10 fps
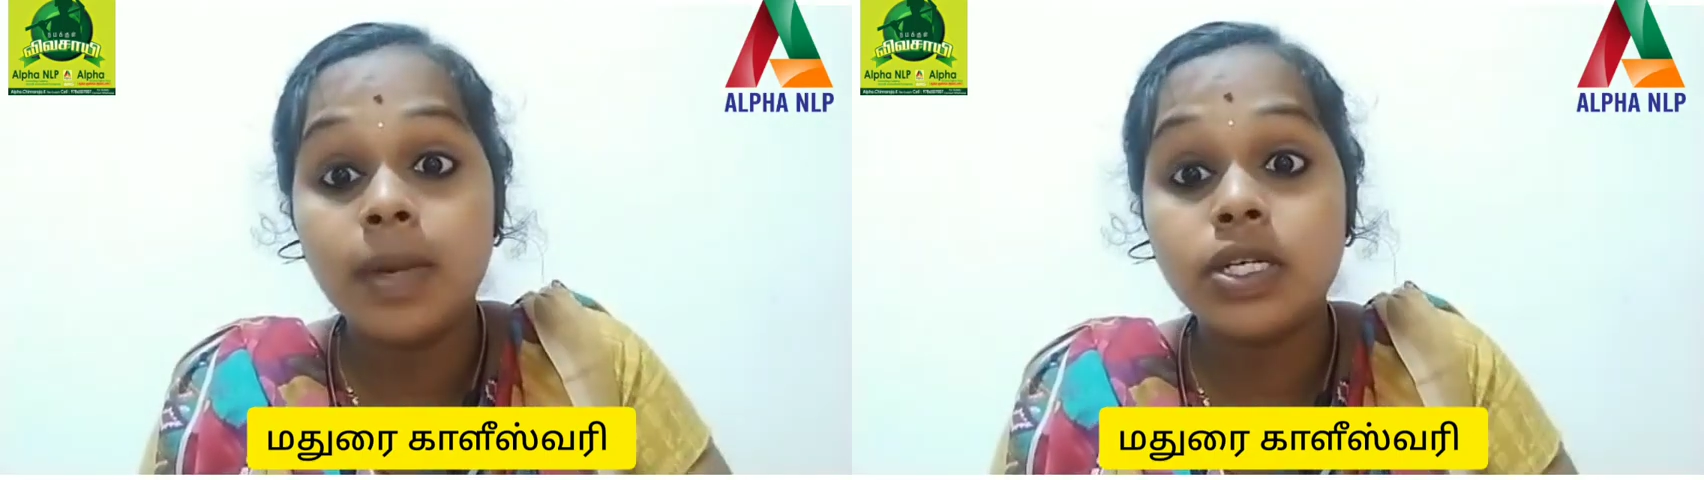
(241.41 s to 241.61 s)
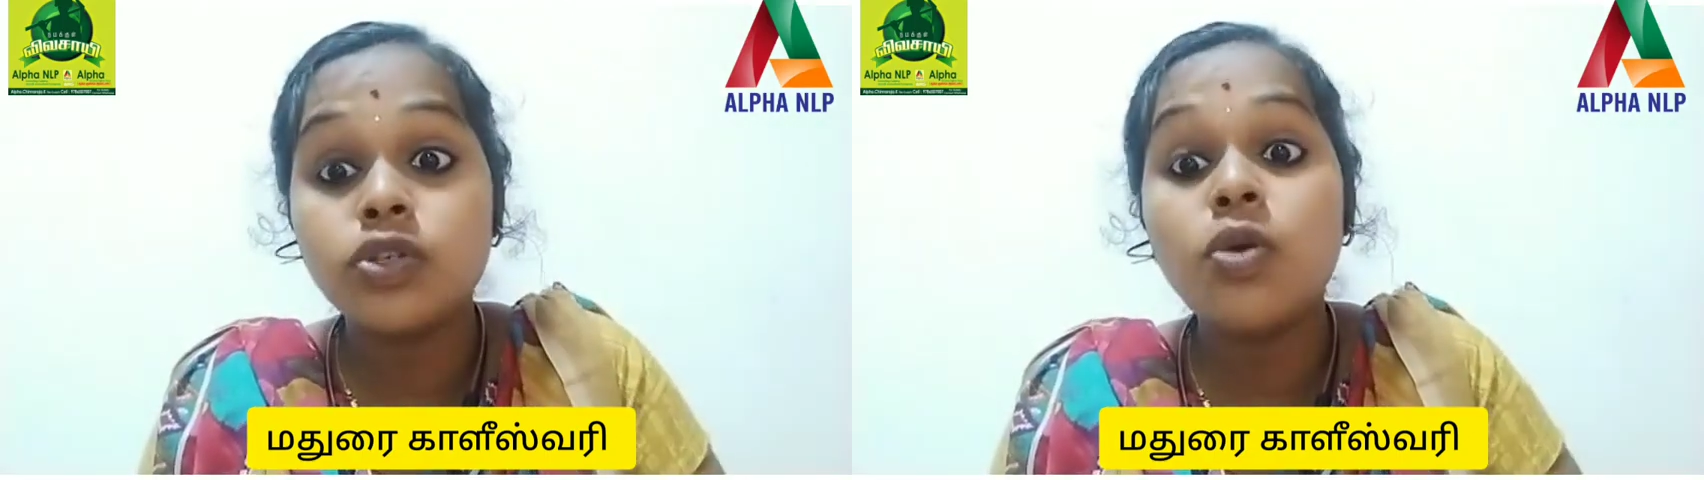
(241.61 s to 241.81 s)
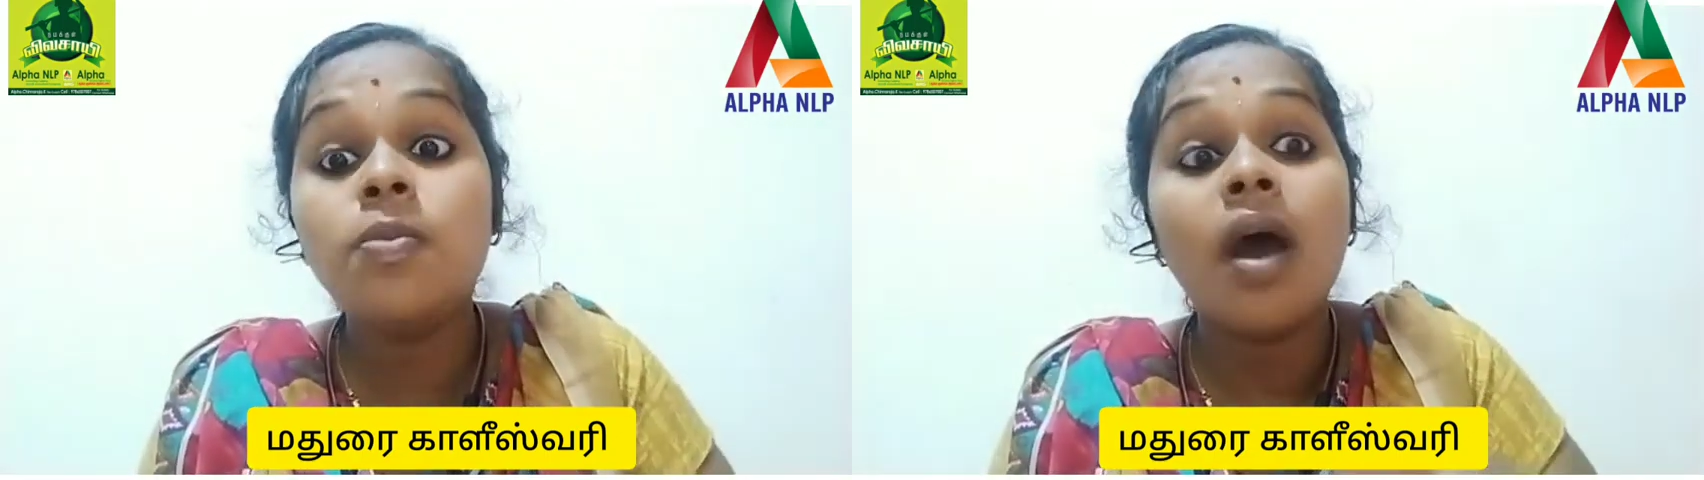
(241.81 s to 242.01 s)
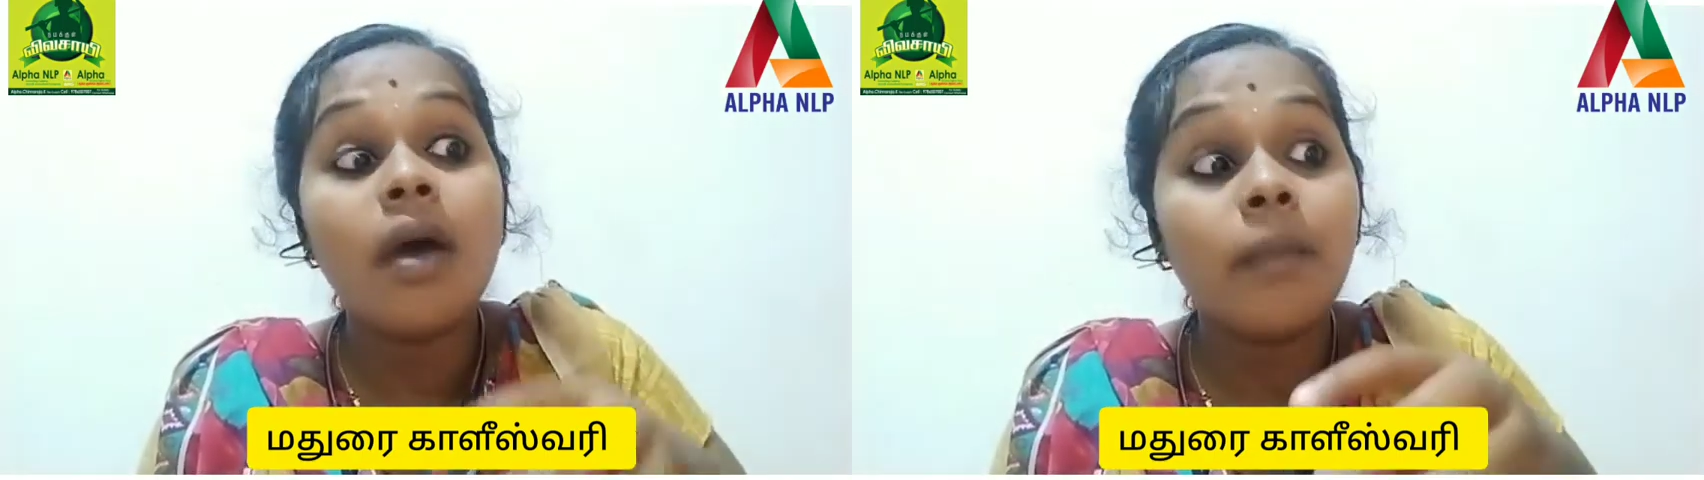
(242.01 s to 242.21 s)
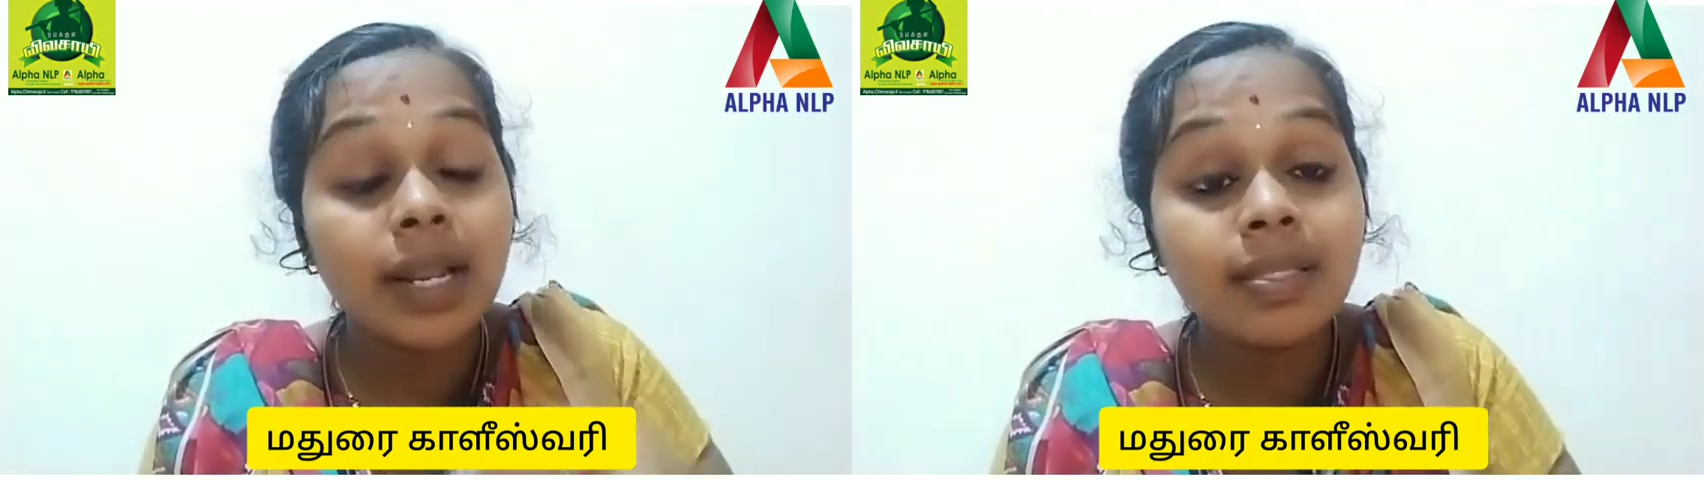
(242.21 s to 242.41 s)
மற்றும்
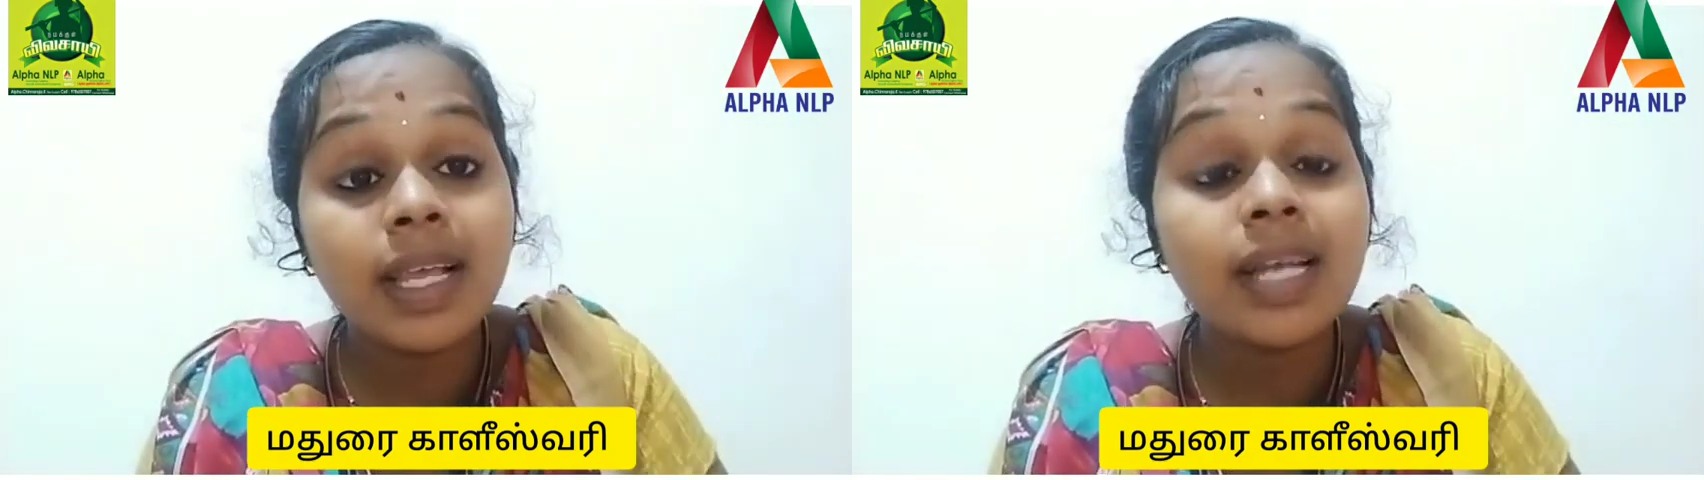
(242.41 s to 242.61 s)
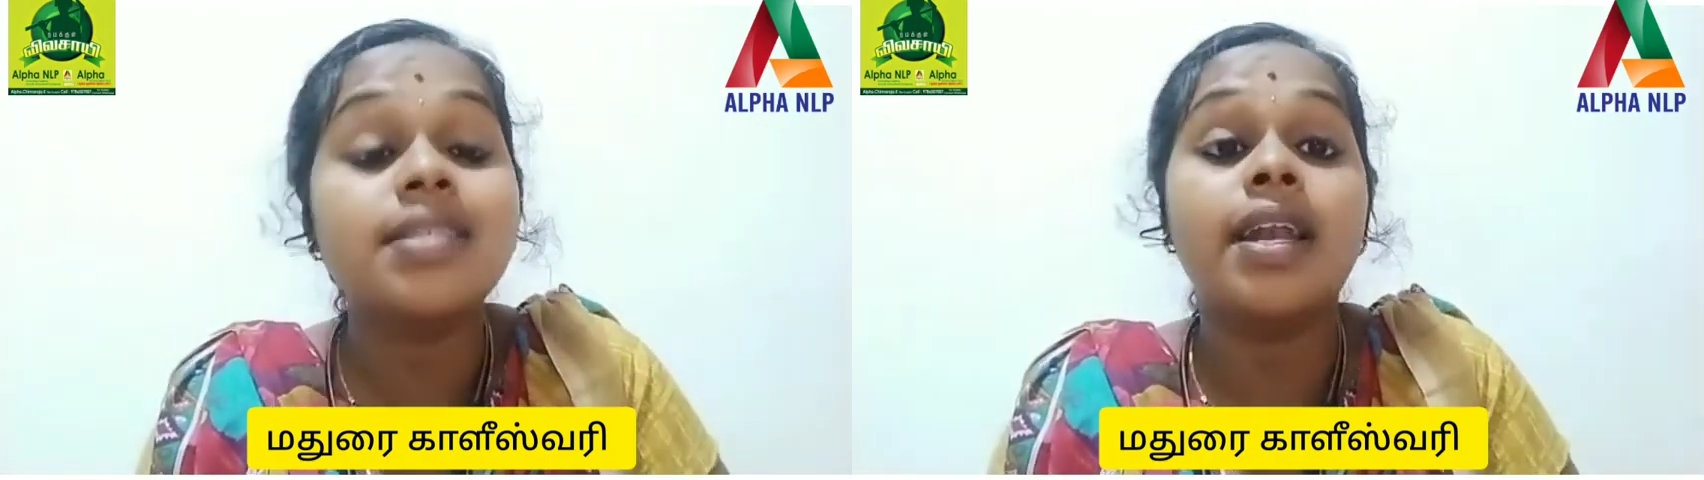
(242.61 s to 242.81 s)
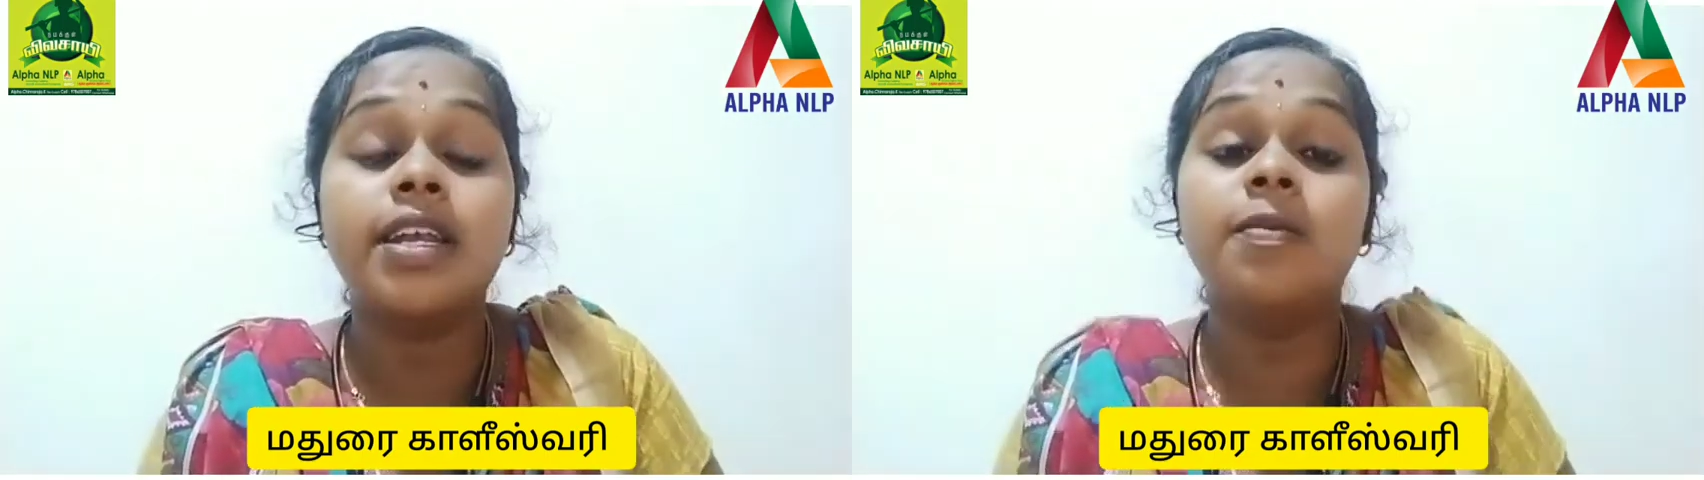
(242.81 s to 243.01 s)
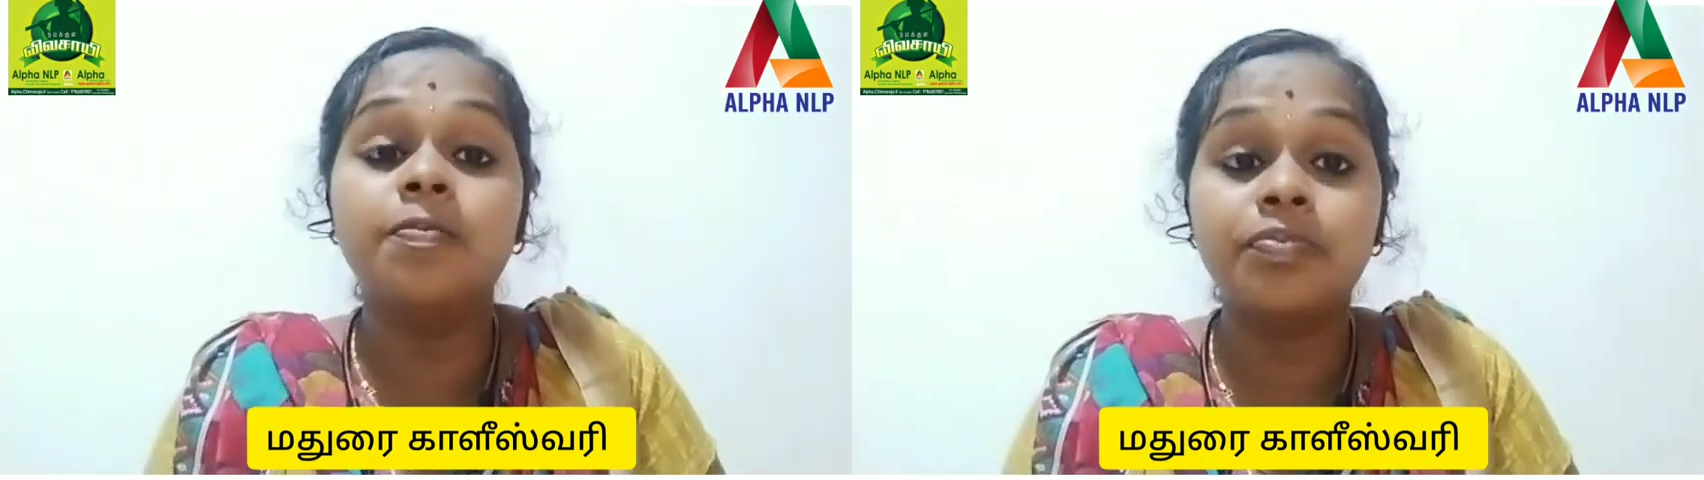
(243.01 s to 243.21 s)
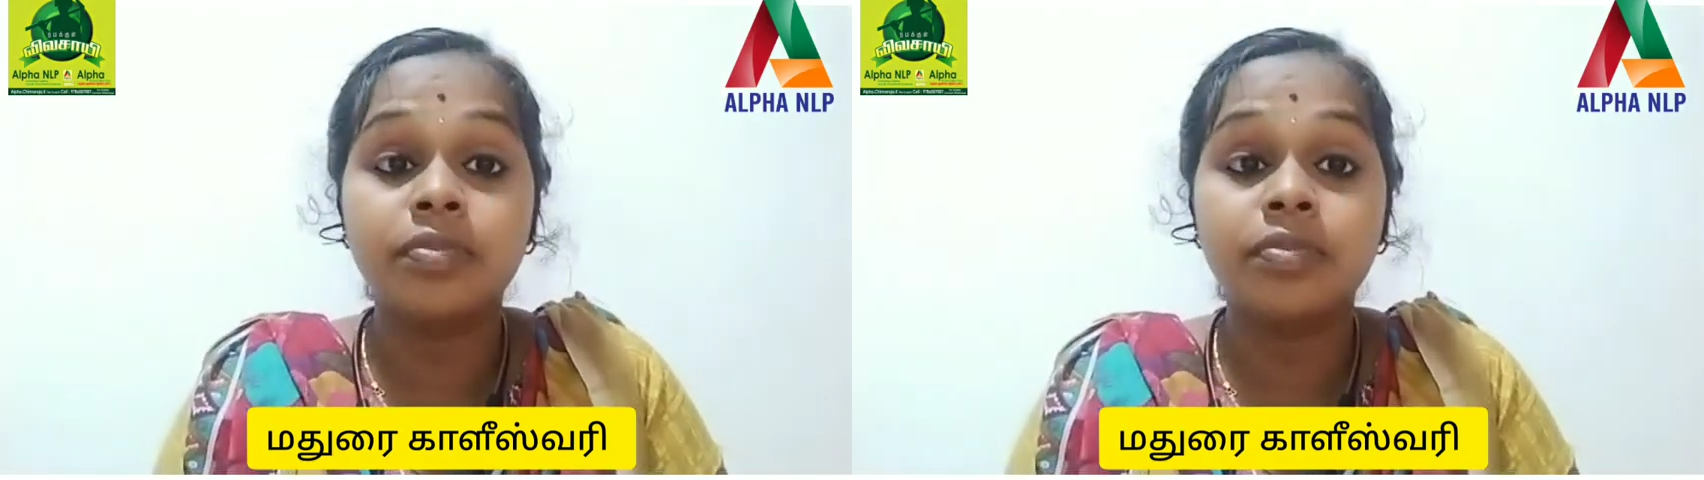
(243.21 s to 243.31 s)
வர்த்தக சட்டம்